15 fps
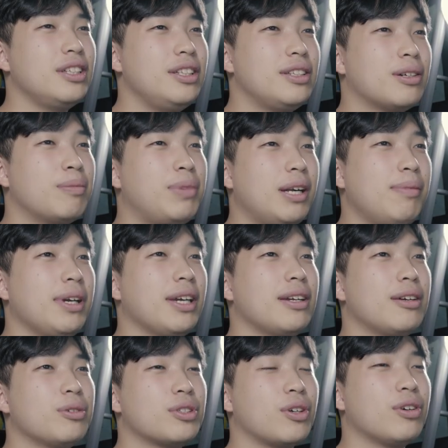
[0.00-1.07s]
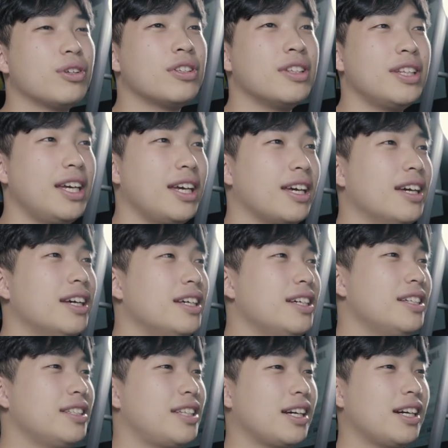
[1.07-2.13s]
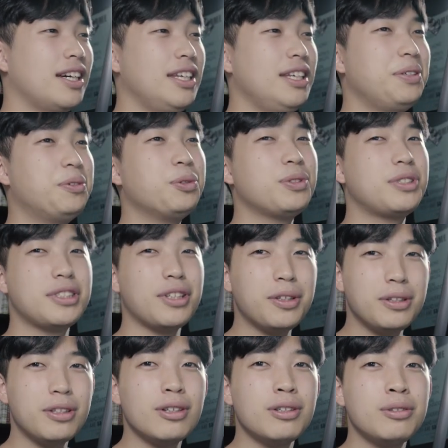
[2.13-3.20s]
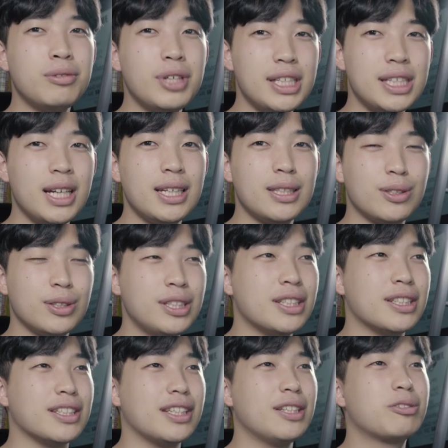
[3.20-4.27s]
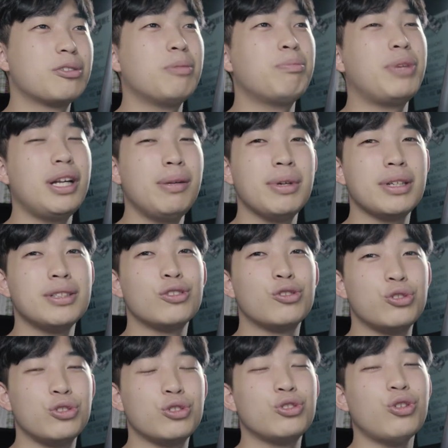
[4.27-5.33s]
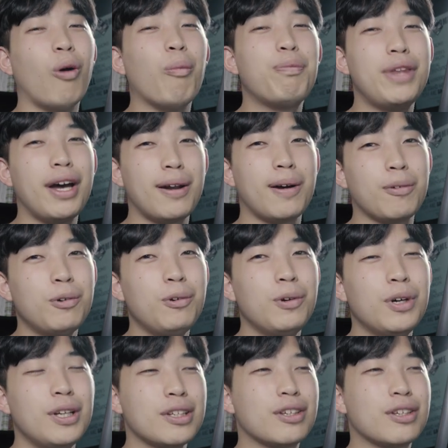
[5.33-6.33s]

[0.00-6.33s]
2,800이라고 적었는데 제가 이거 썼던 회사에서는 2,800을 줄 수 없다라고